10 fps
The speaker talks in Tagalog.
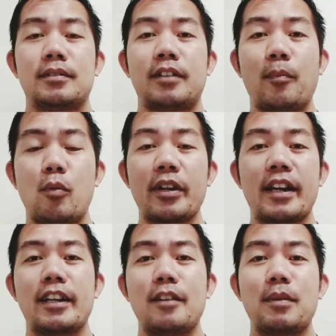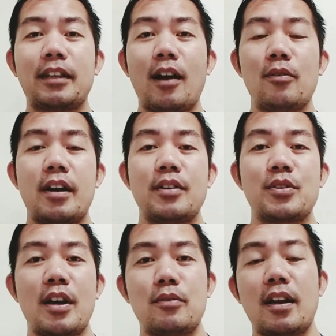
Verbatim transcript: napuri ka na ng mga tao ay si ano